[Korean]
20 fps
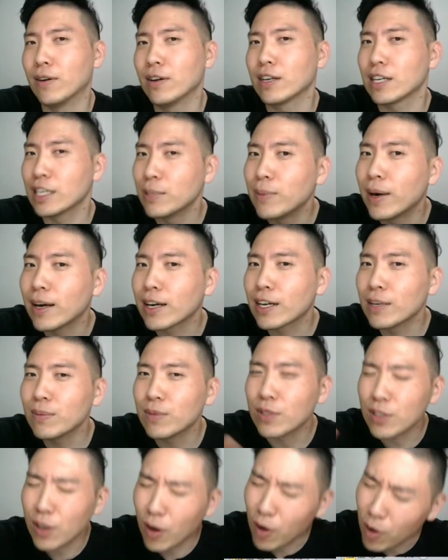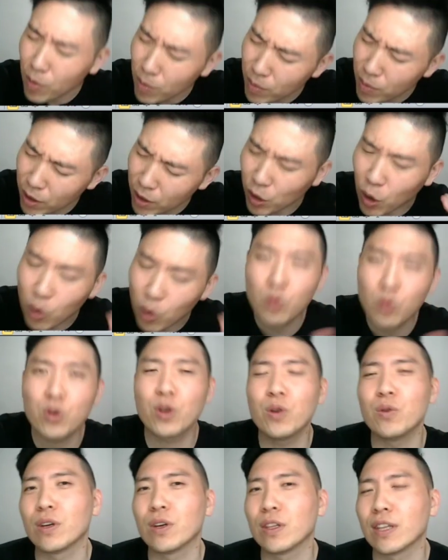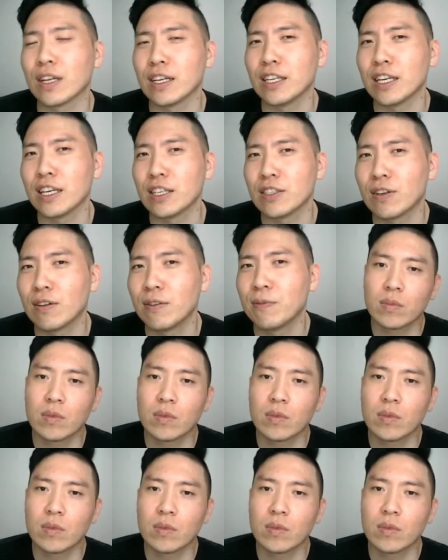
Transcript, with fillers: 그만큼 정말 겨우겨우 이겼다는 얘기죠.